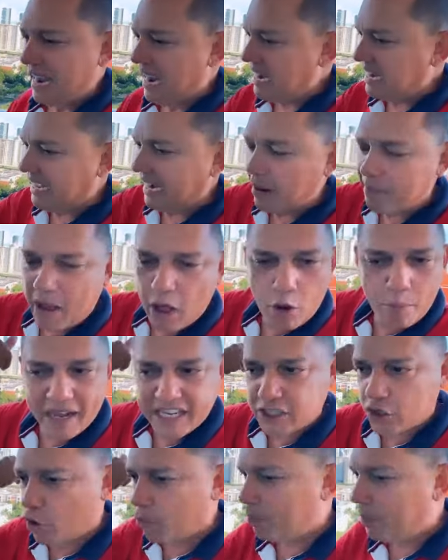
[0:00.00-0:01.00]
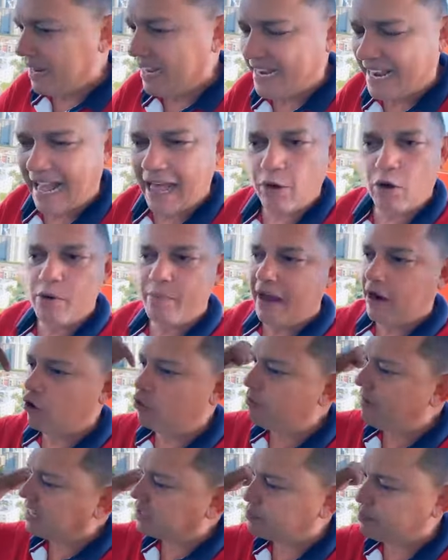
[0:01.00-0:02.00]
el gramado más complicado, el
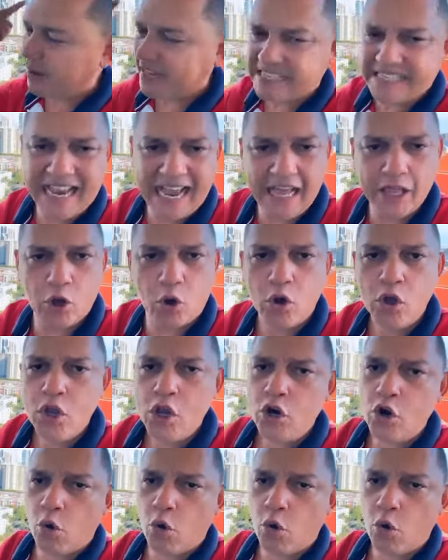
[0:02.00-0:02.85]
balón más pesado,